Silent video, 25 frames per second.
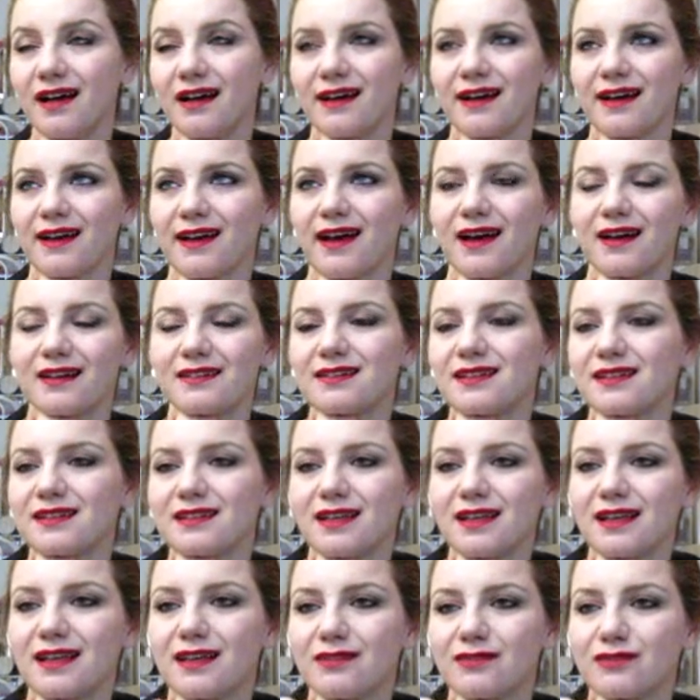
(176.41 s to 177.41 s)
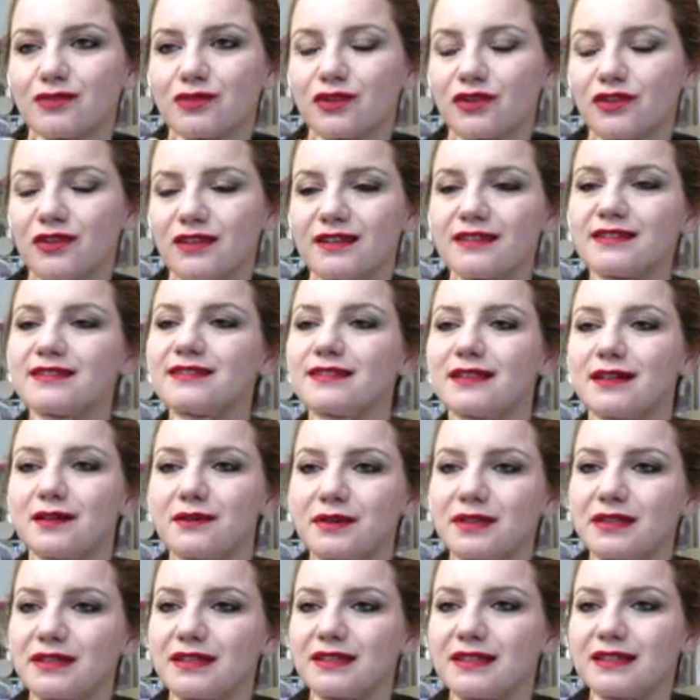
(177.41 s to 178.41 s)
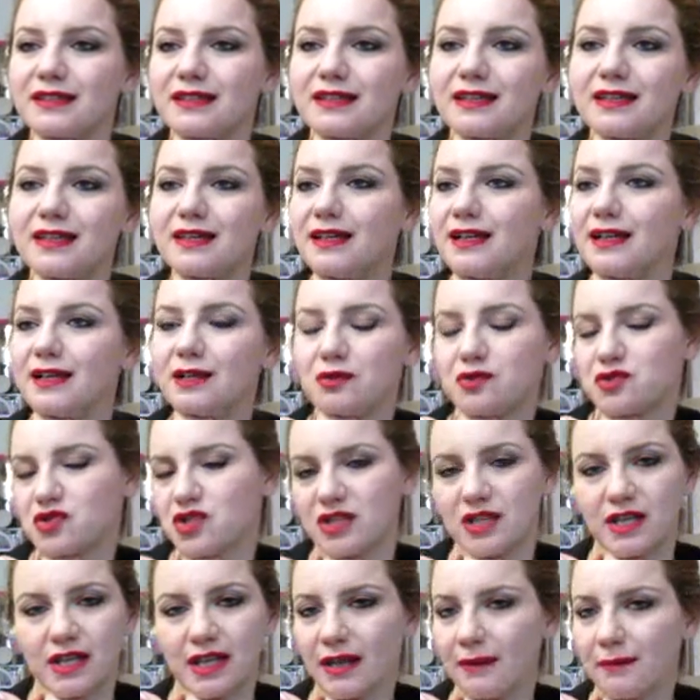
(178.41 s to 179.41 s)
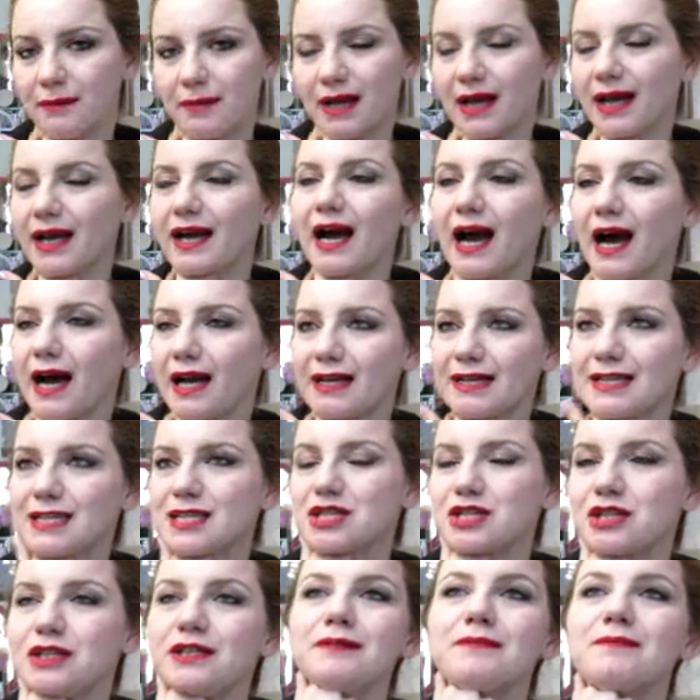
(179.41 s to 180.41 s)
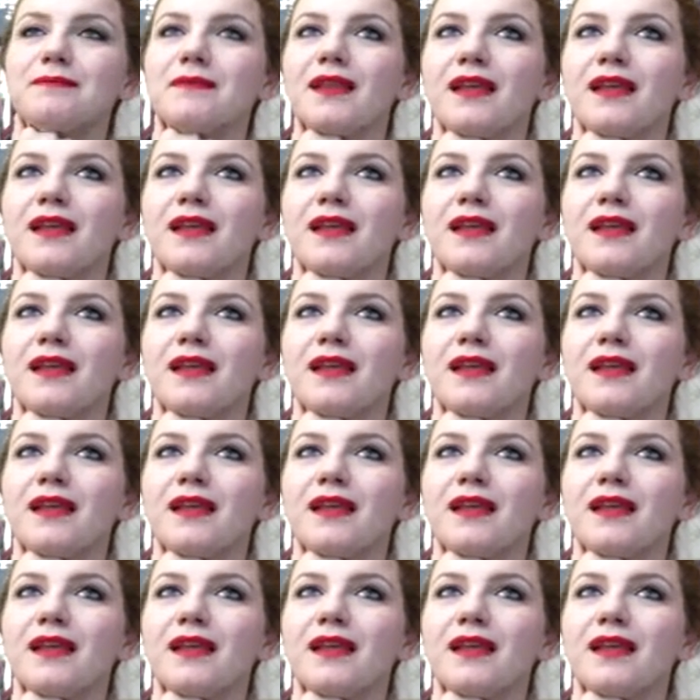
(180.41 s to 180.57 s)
karate ed è fortissima, quindi li ucciderebbe a calci.